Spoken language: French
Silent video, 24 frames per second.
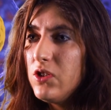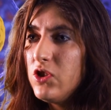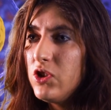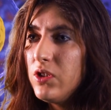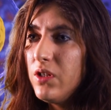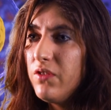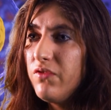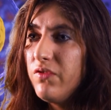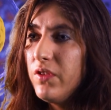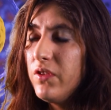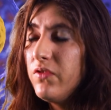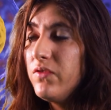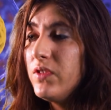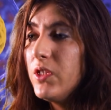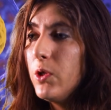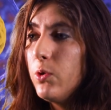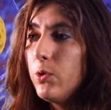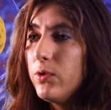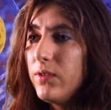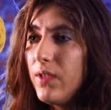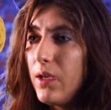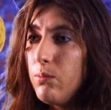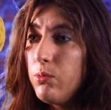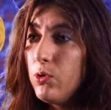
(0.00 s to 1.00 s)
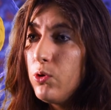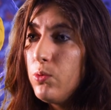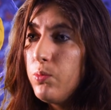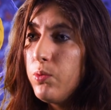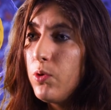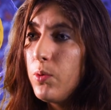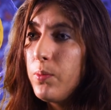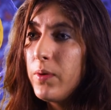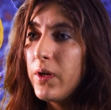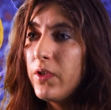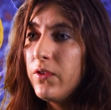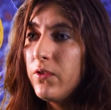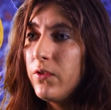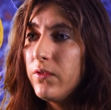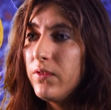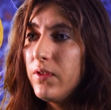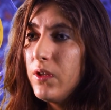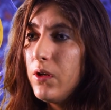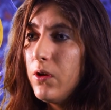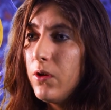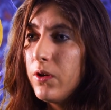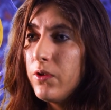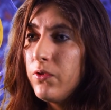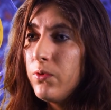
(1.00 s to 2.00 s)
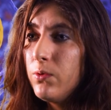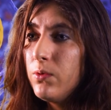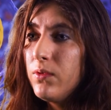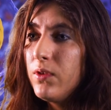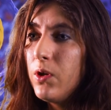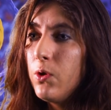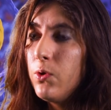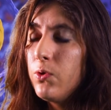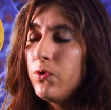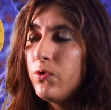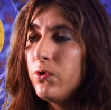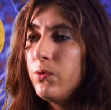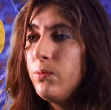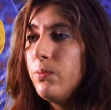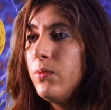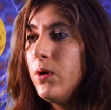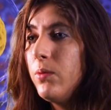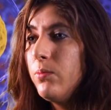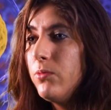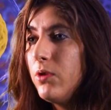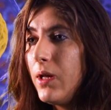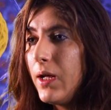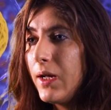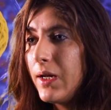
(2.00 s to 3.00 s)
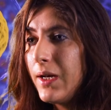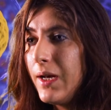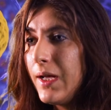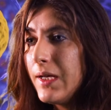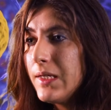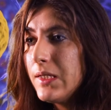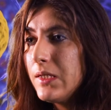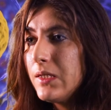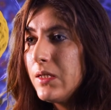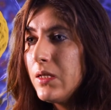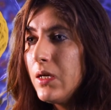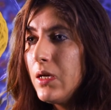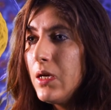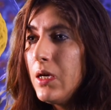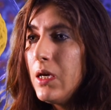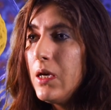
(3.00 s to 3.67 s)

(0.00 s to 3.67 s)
Je les fais venir au tableau pour présenter leurs résultats aux autres membres de la classe.